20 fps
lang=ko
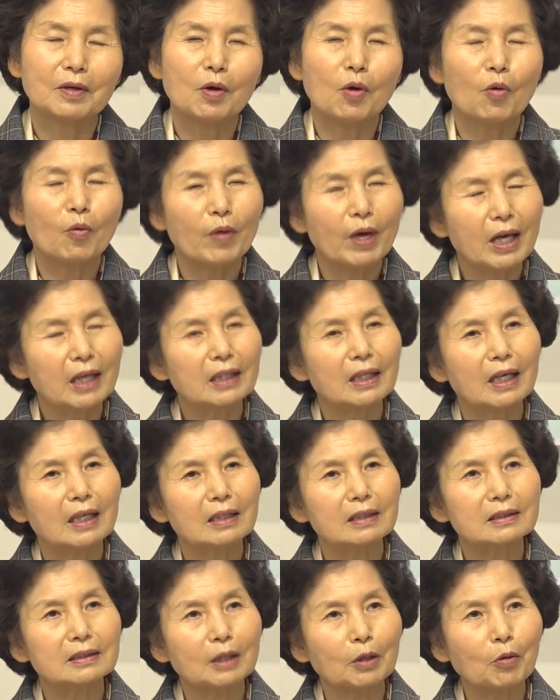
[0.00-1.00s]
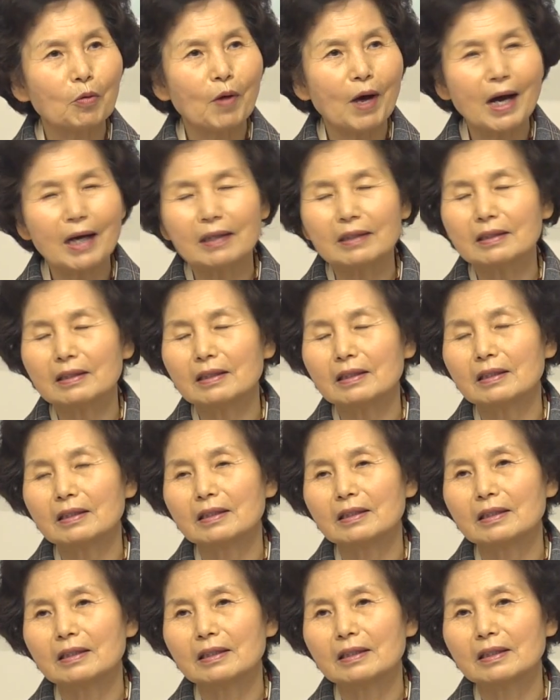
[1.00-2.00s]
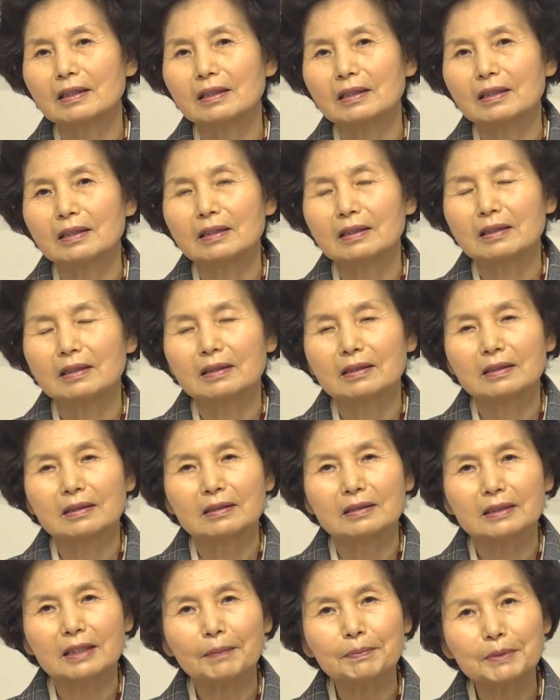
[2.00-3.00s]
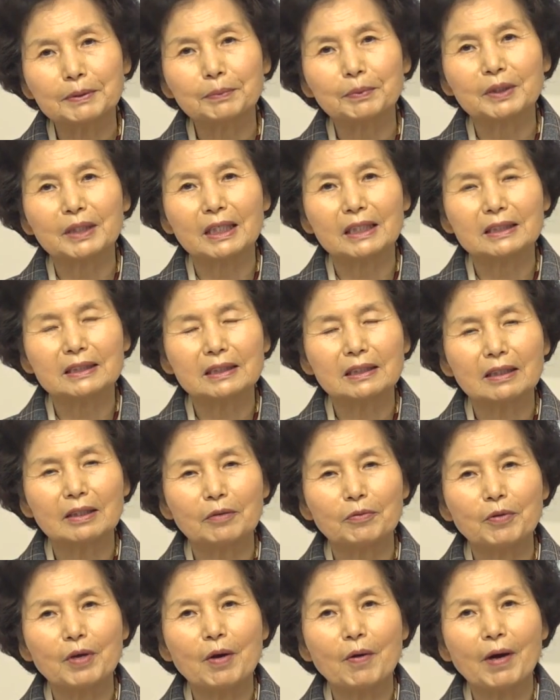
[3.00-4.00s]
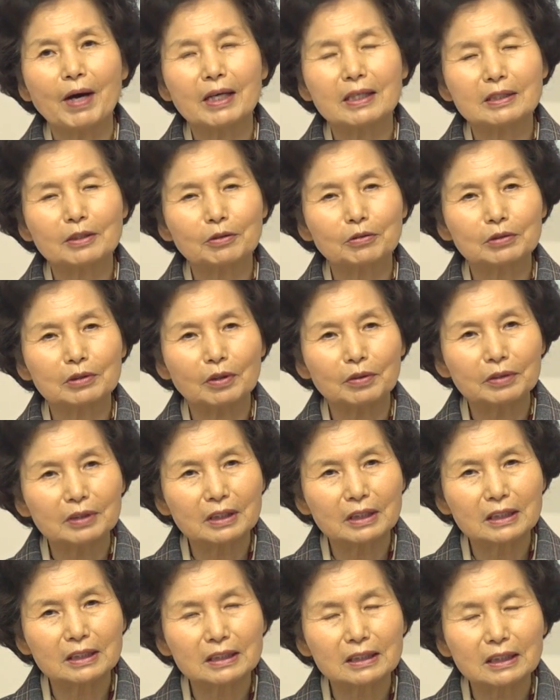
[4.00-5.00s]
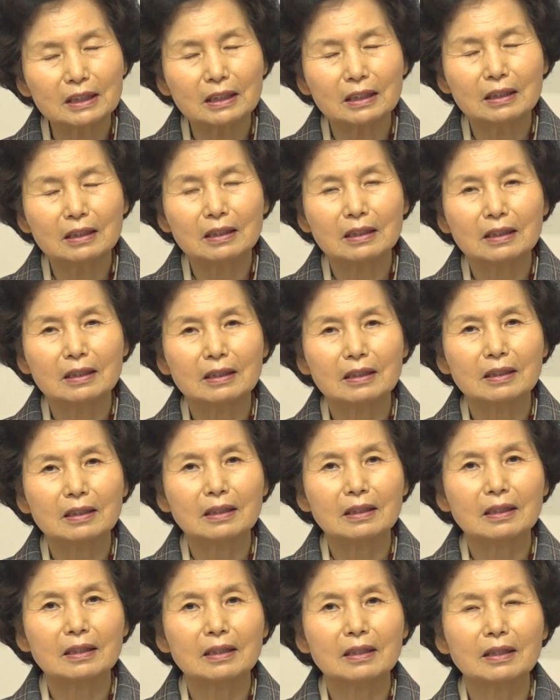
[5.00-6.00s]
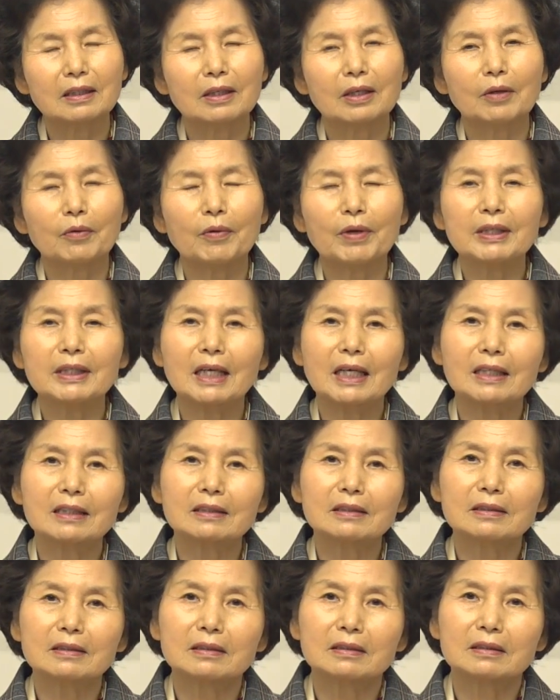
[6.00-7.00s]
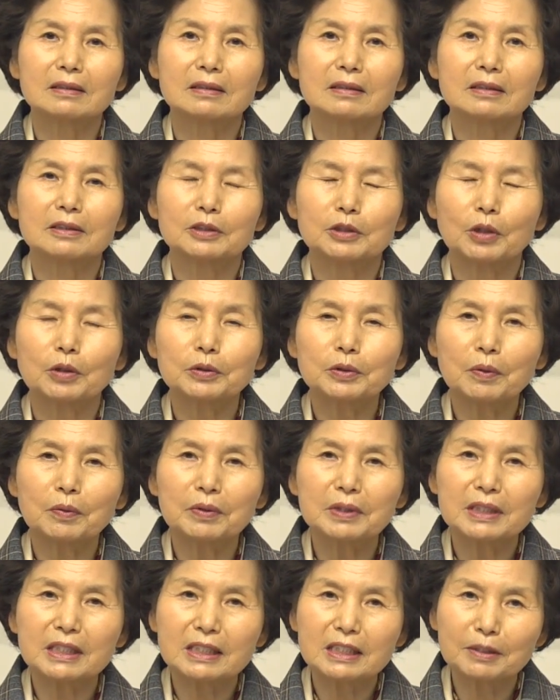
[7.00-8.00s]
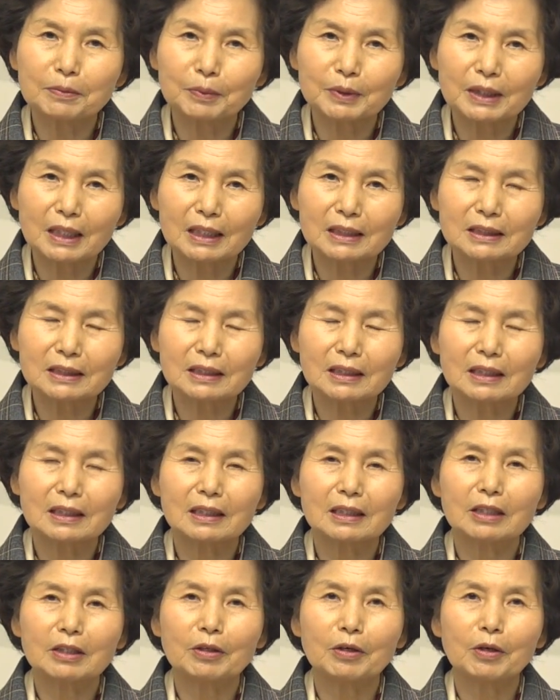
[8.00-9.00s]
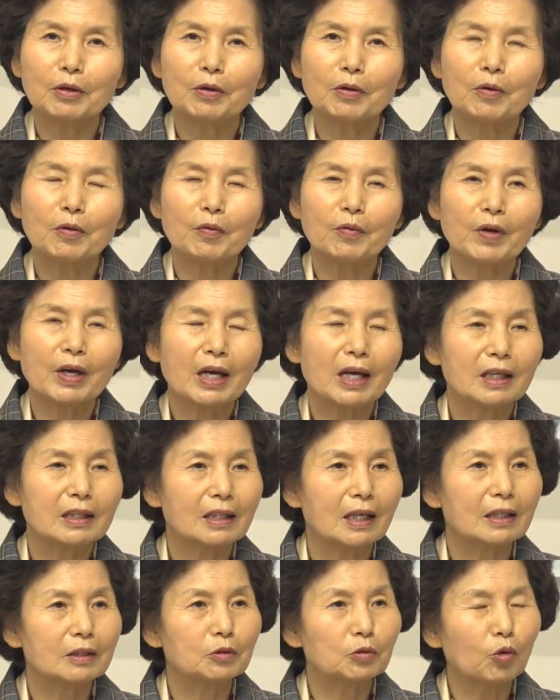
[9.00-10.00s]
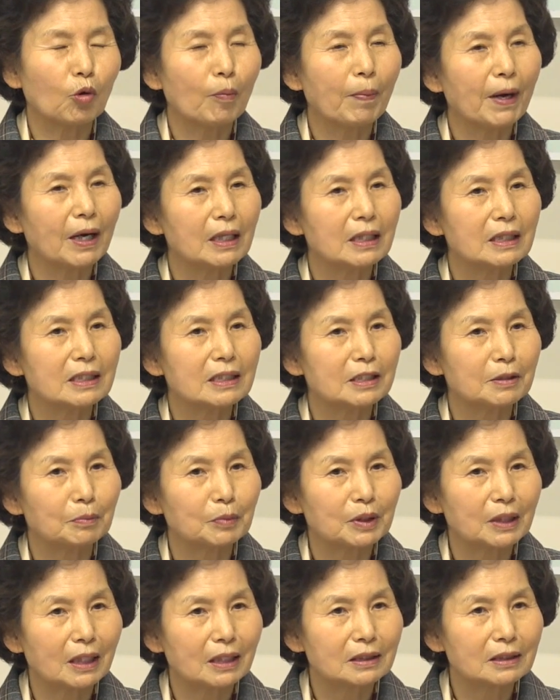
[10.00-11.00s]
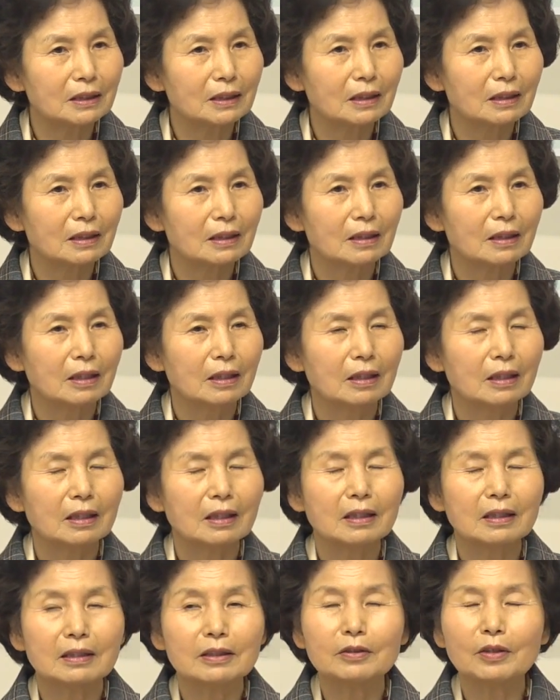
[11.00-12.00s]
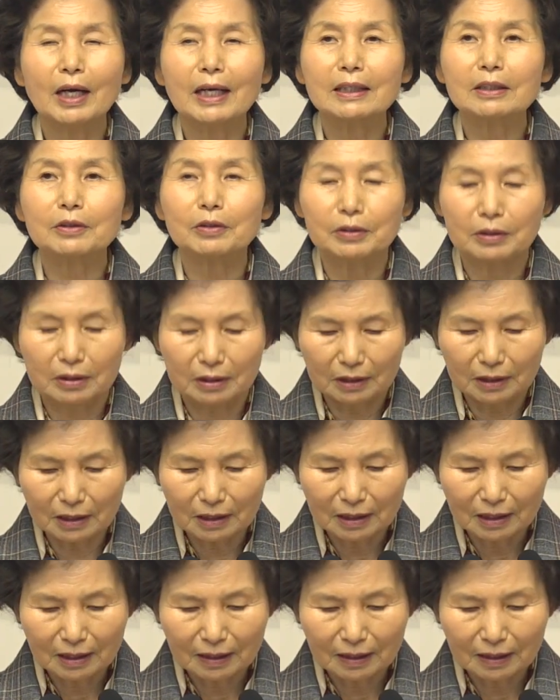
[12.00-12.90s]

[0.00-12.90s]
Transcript: 왜 나는 자꾸 화를 참지 못하지? 왜 화를 자꾸 터뜨리지? 왜 나는 정욕을 이기지 못하지? 왜 나는 도박을 이기지 못하지? 이러한 것들을